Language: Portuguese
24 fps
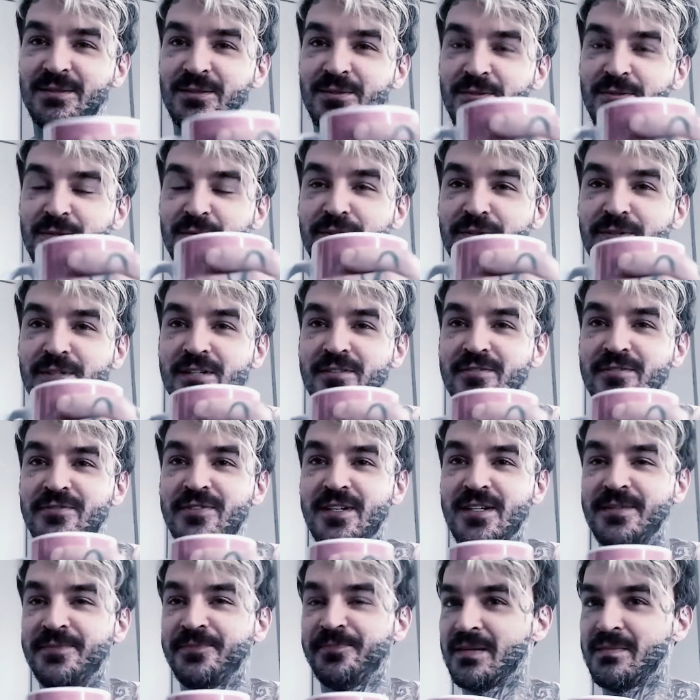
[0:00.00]
Tô tomando
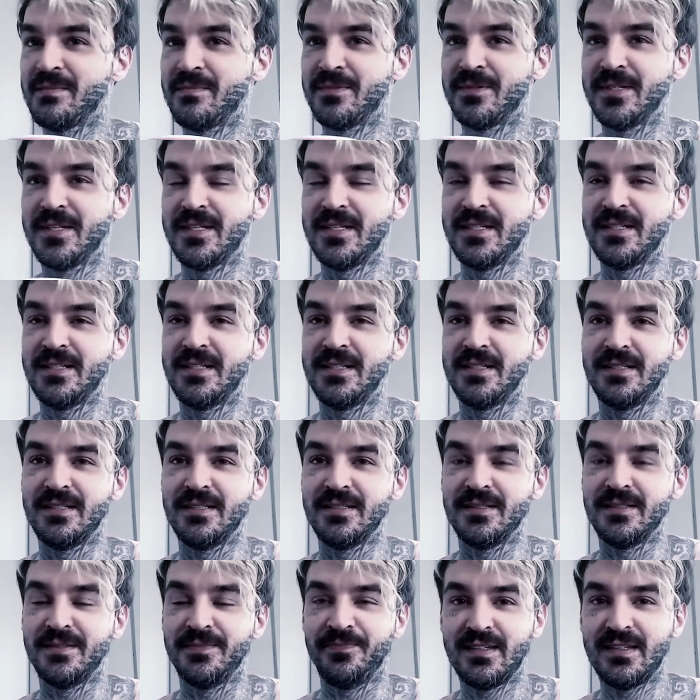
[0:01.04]
café,
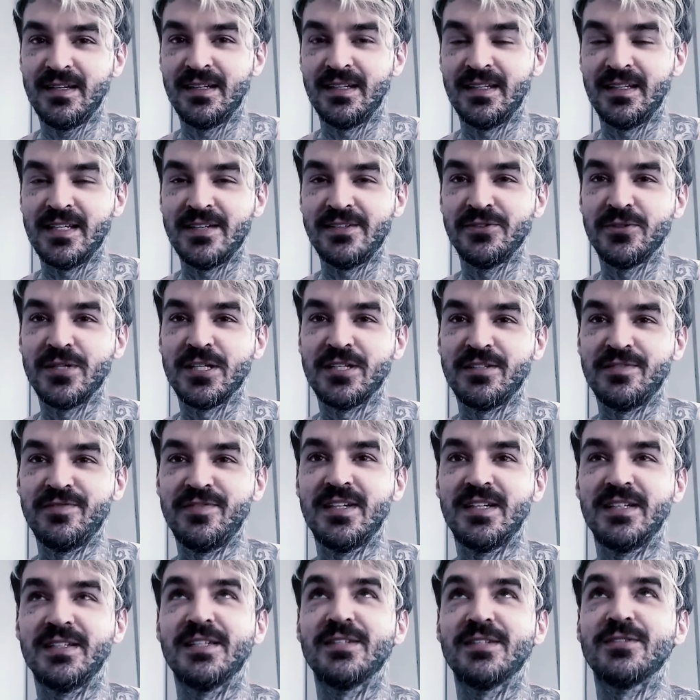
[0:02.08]
porque é a live do
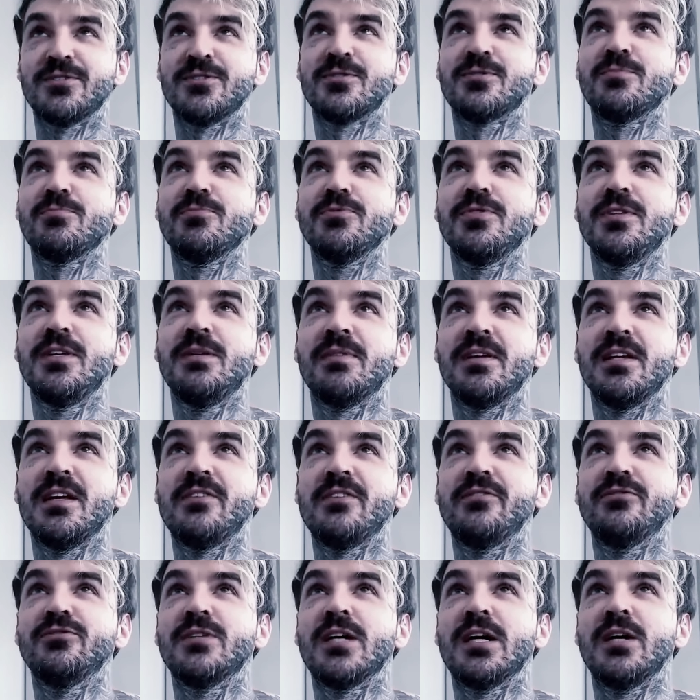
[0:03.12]
café, né? Eu só mudei pra
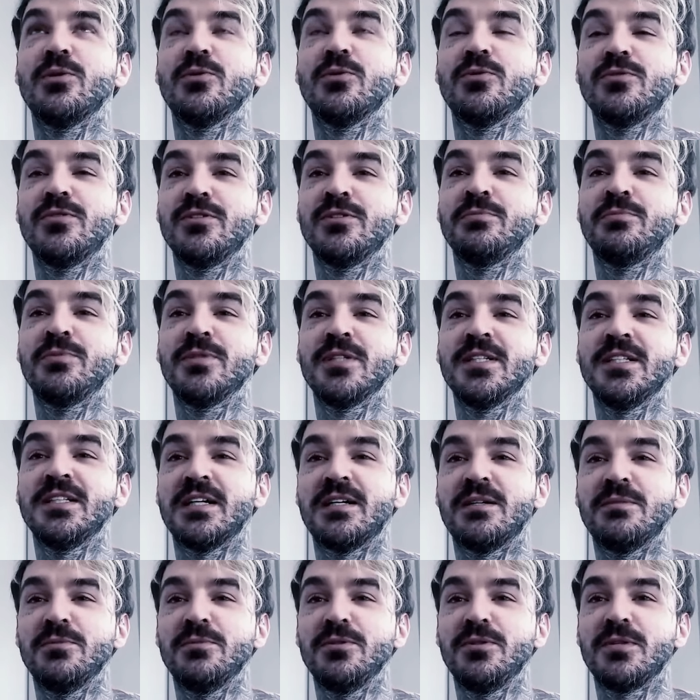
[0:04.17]
live do calor hoje porque
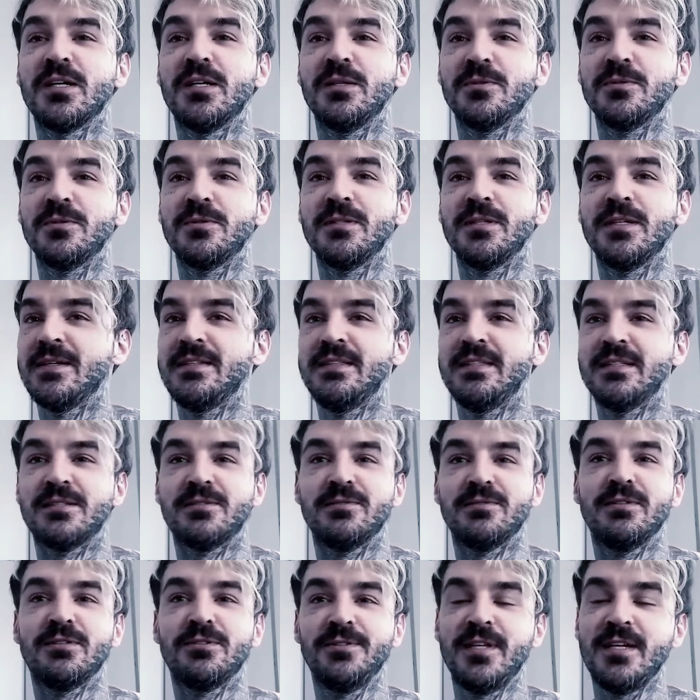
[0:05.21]
tava muito calor.
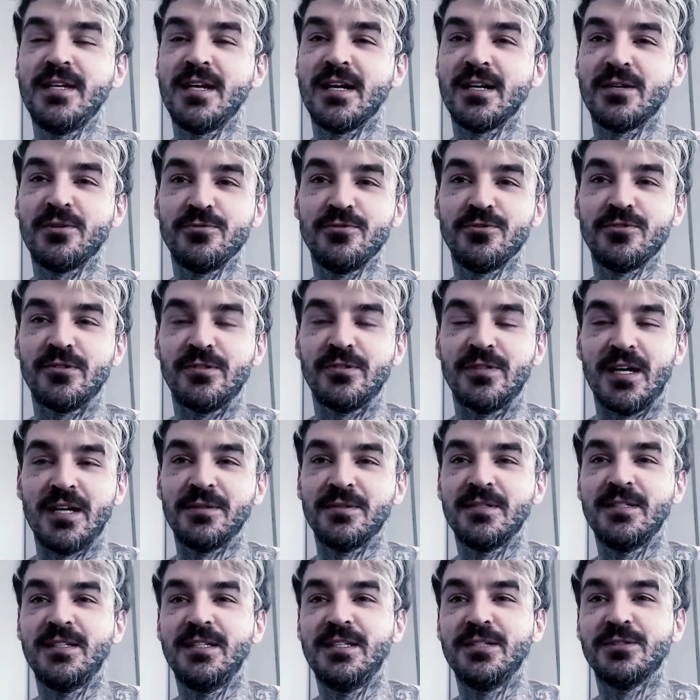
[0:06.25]
Não, não tem
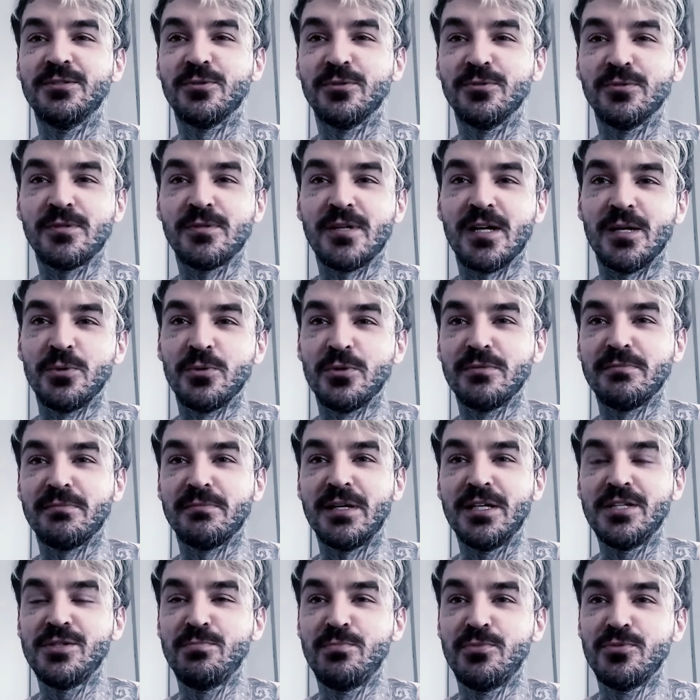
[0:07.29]
ar-condicionado aqui. Eu tô no calor
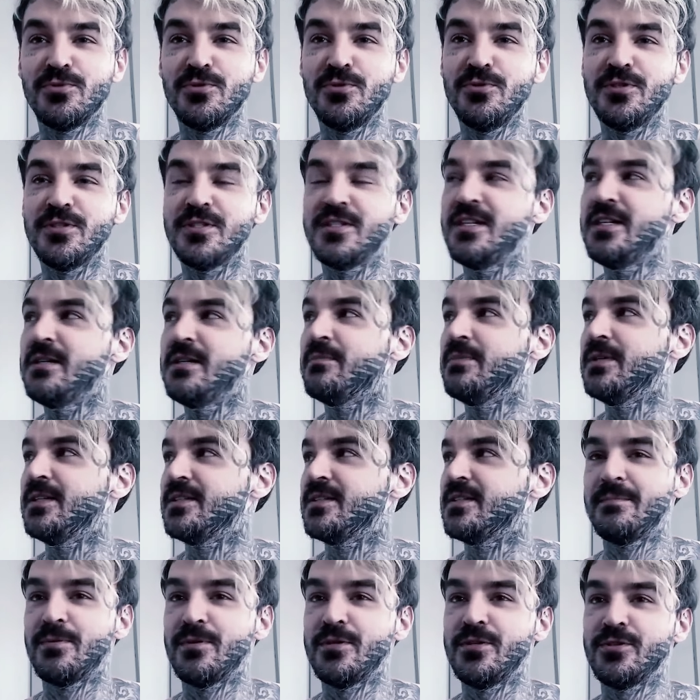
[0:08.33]
mais puro e
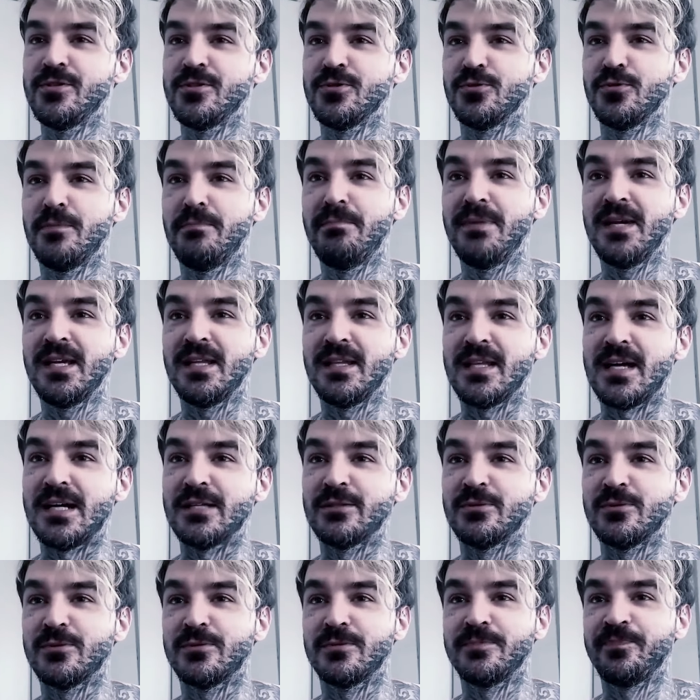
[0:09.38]
simples. Por isso que eu tô
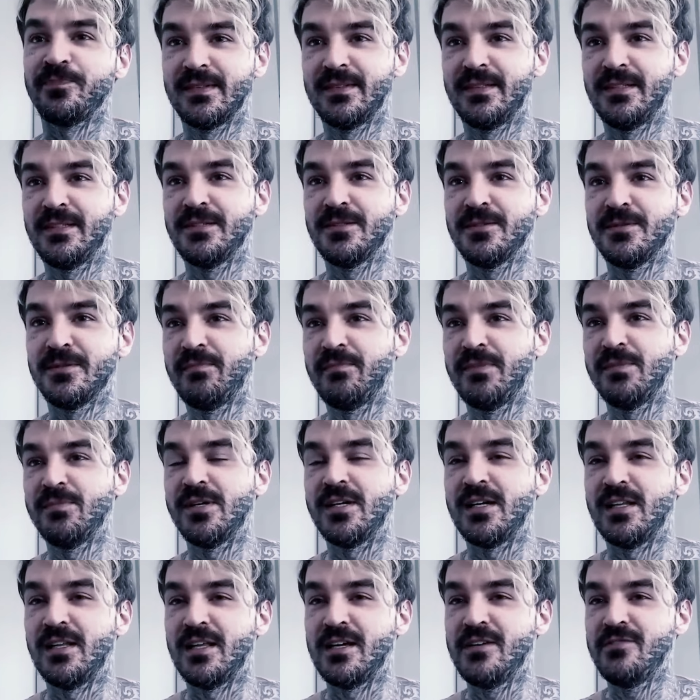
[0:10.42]
pelado, entendeu?
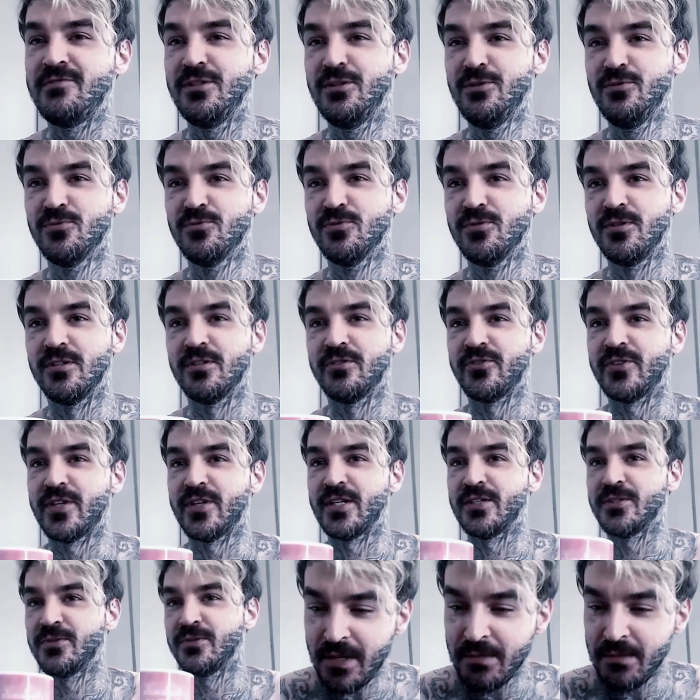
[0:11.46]
Primeira live nu que eu
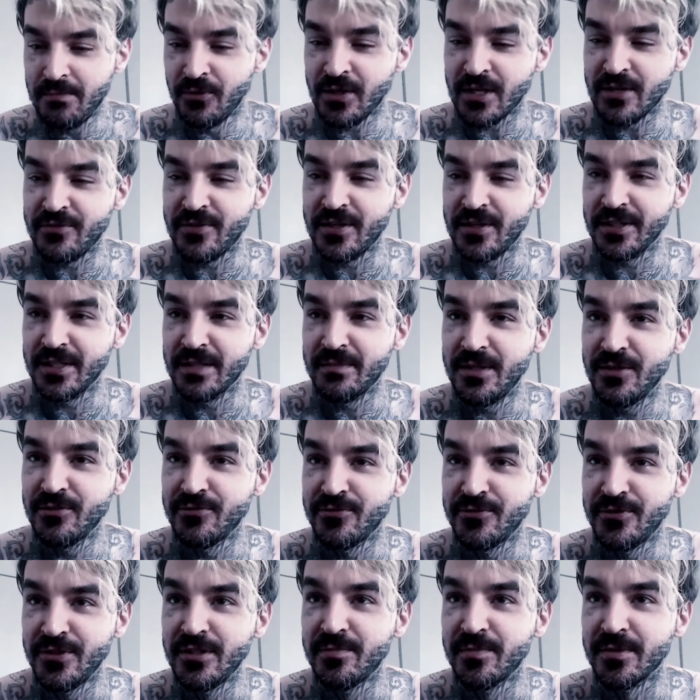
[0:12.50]
faço. O café tá meio
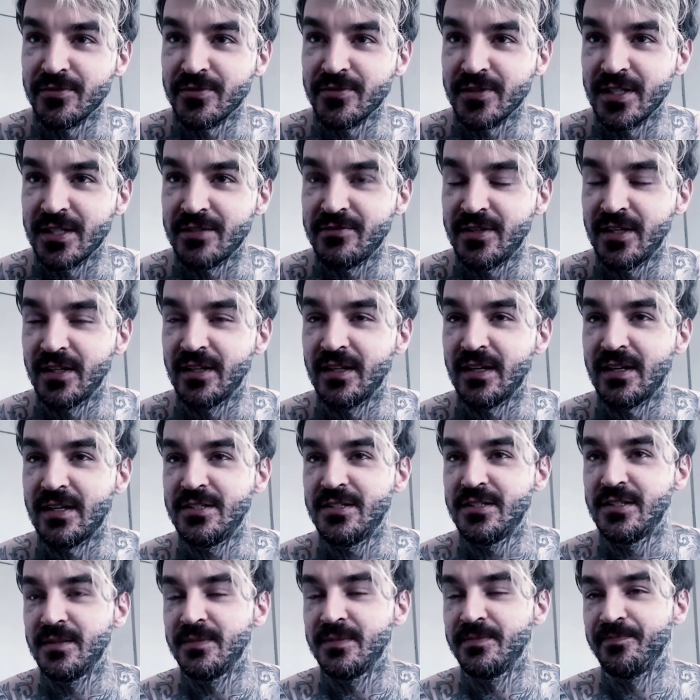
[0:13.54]
frio, pra falar a
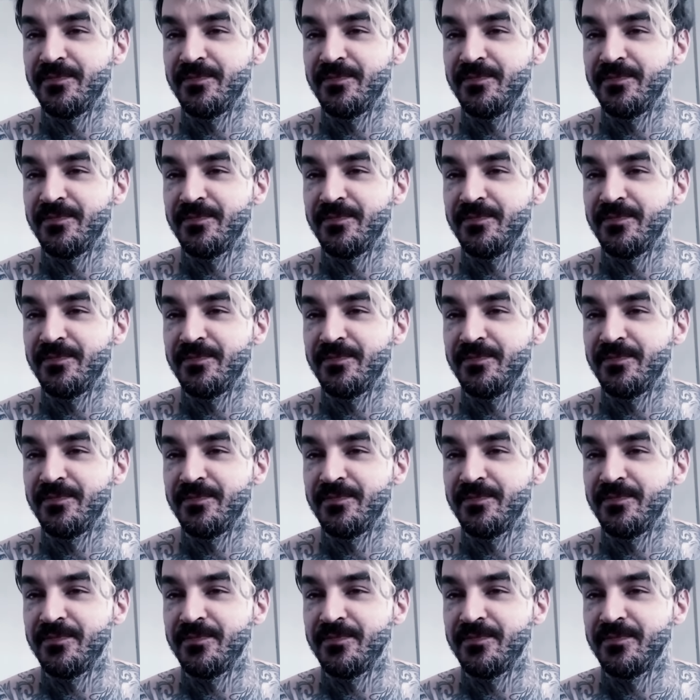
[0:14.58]
verdade.